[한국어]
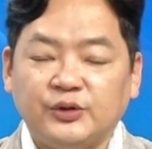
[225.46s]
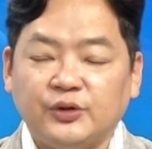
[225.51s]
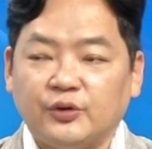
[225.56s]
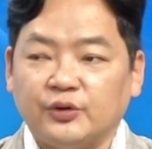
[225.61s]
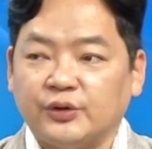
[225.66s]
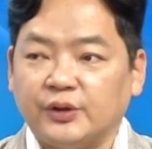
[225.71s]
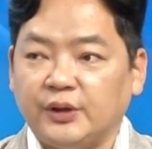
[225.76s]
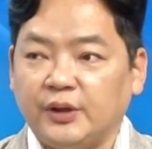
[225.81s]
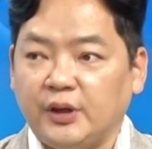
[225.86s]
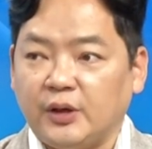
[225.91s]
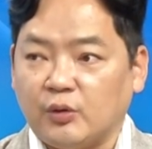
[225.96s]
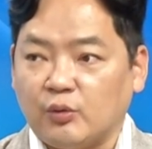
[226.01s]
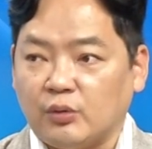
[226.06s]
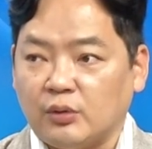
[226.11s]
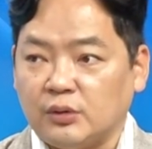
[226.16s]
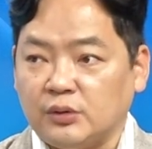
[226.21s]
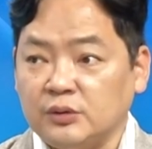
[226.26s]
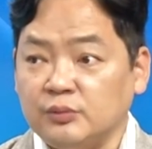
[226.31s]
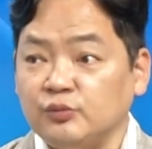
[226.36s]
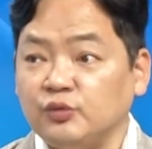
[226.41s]
여기에
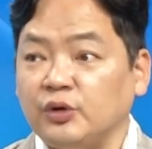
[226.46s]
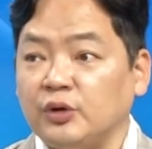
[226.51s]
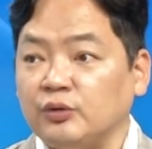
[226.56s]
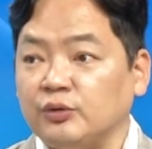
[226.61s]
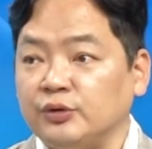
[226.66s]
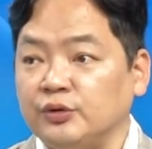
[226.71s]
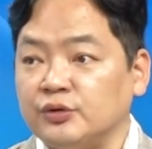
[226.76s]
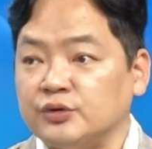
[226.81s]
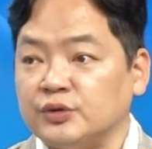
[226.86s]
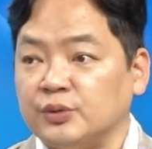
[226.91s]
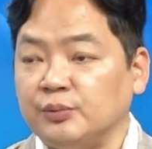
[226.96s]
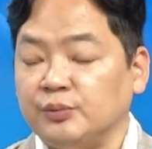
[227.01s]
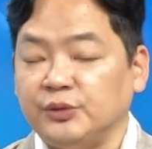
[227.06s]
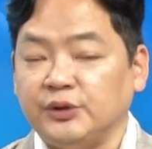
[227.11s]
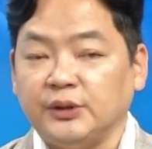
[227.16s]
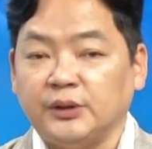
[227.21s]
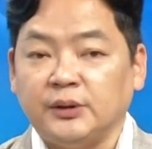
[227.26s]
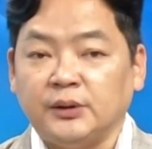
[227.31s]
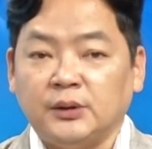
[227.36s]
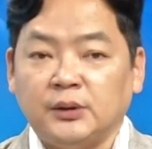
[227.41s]
흥분하고 있는
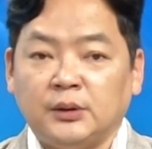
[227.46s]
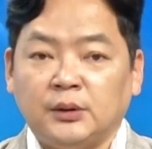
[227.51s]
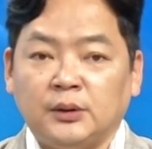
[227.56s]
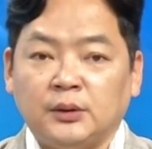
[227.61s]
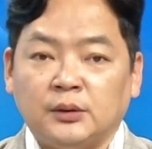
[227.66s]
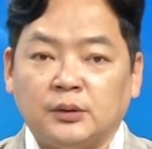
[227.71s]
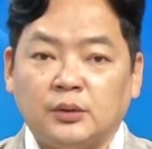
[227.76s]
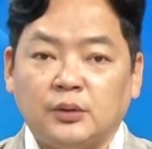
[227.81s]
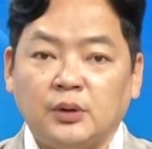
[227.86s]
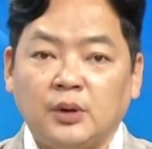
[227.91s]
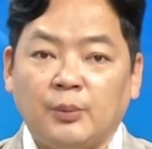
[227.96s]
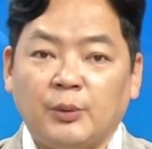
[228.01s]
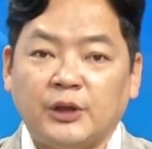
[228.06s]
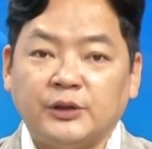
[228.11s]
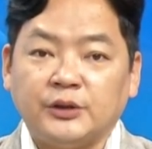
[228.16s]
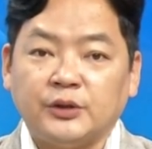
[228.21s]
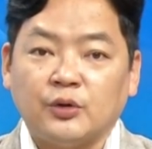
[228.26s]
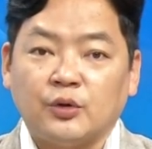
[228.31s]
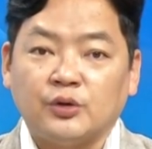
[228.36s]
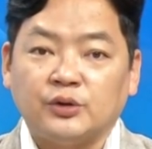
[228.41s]
점입니다. 그런데
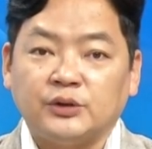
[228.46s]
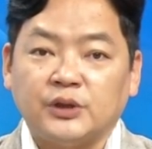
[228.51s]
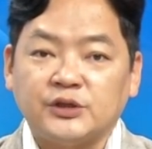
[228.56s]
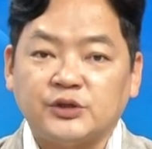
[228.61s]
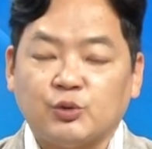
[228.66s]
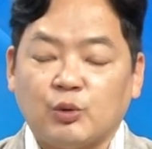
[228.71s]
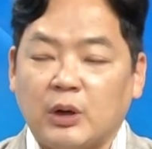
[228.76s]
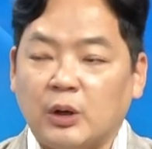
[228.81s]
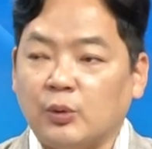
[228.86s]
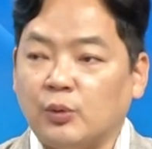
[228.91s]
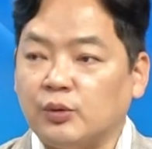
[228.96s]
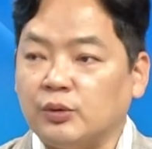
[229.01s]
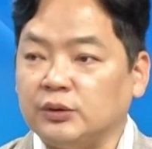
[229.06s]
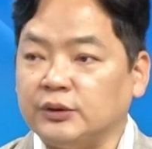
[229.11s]
만약에 여기 다시 광고를